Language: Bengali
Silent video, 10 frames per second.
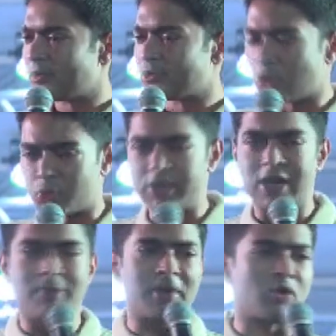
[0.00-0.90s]
যখনই
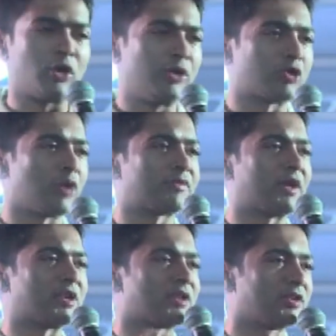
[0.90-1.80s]
আমরা দলীয় তরফ
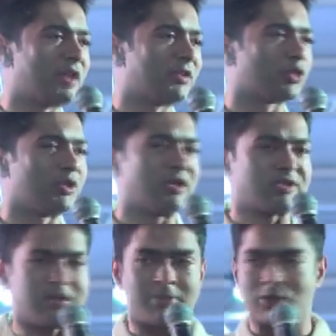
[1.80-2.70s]
থেকে সিদ্ধান্ত নিয়েছি
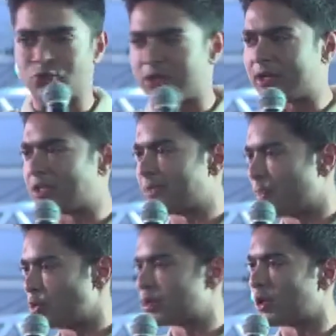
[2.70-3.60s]
যে মানুষের কাছে
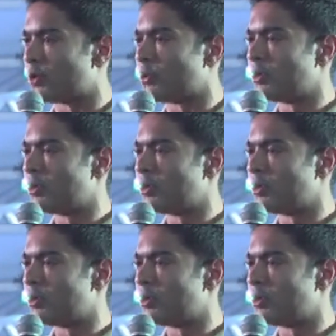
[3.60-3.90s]
পৌঁছানো